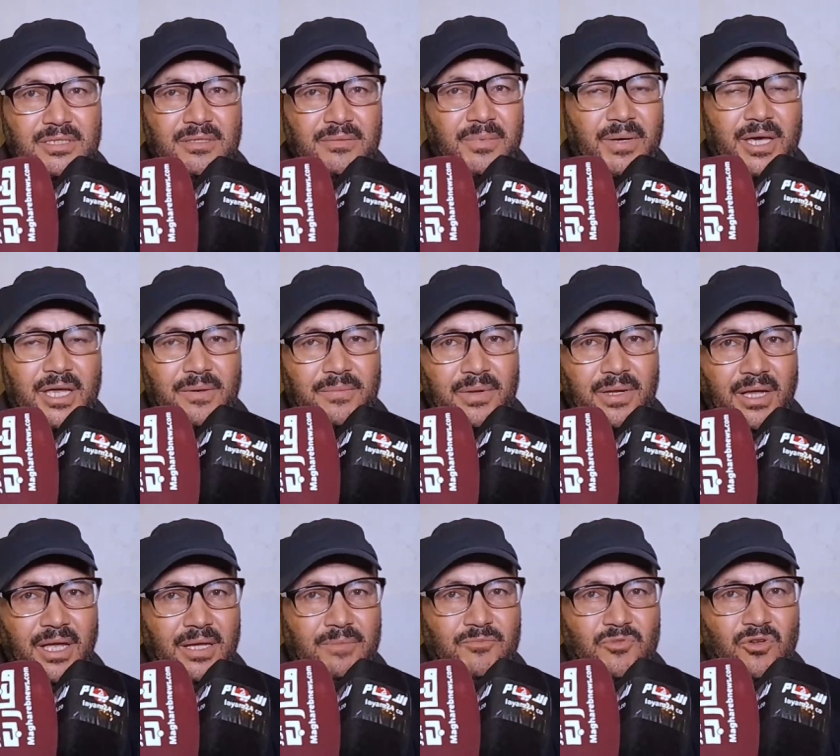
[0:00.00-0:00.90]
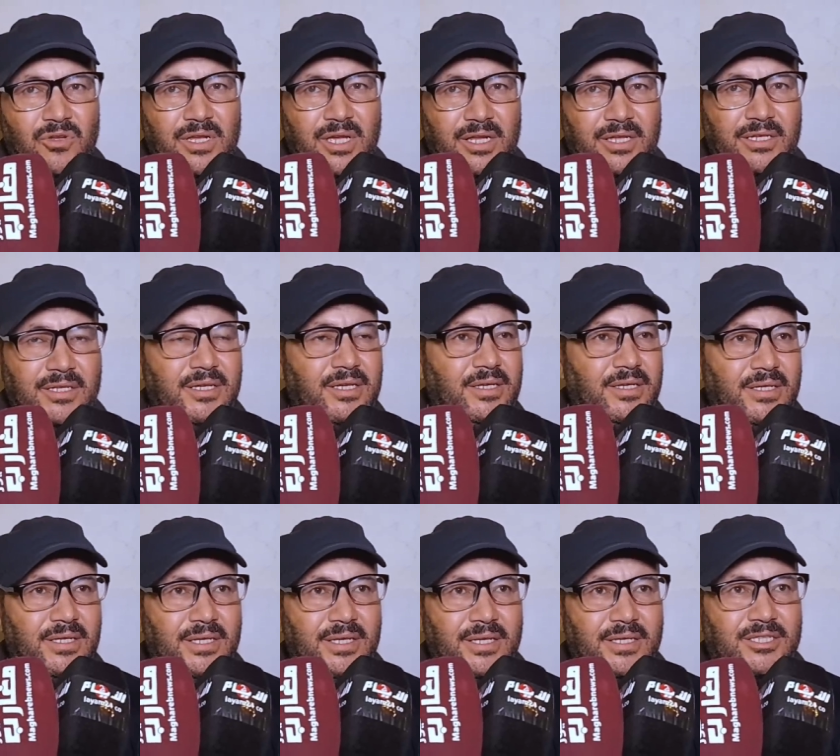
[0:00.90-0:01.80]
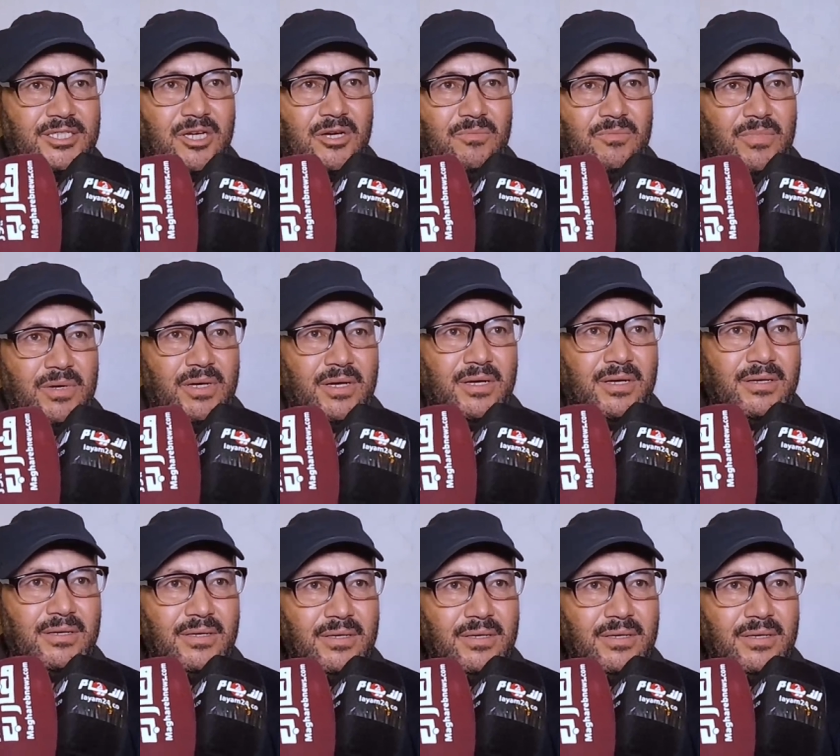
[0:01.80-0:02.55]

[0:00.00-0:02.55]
للمغاربه الحمد لله اللي هما